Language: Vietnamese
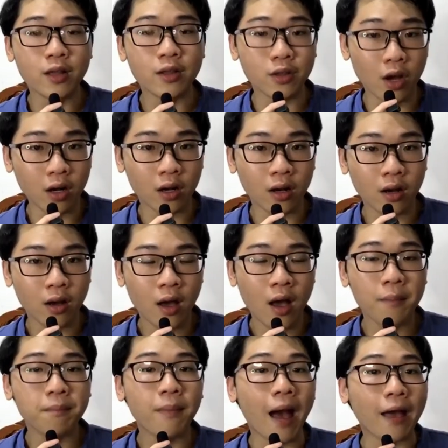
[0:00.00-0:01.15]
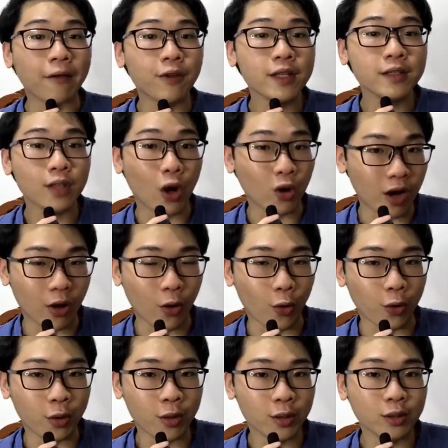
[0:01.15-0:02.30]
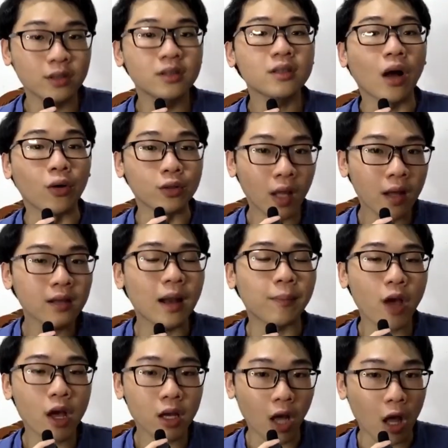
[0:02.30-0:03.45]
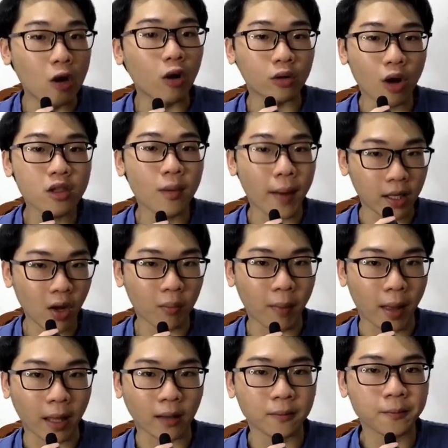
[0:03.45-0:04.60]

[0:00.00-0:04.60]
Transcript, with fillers: Nhưng bạn phải tự là người, tự thiết lập cái kỷ luật đó cho bản thân bạn